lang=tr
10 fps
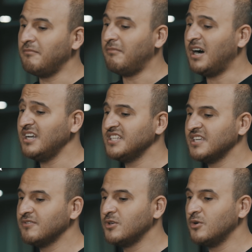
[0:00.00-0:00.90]

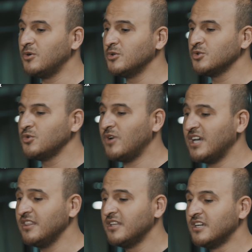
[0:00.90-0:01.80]
maalesef ki
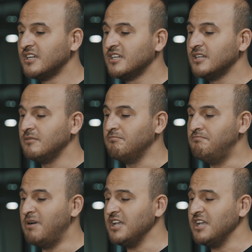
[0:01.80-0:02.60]
özgüven ben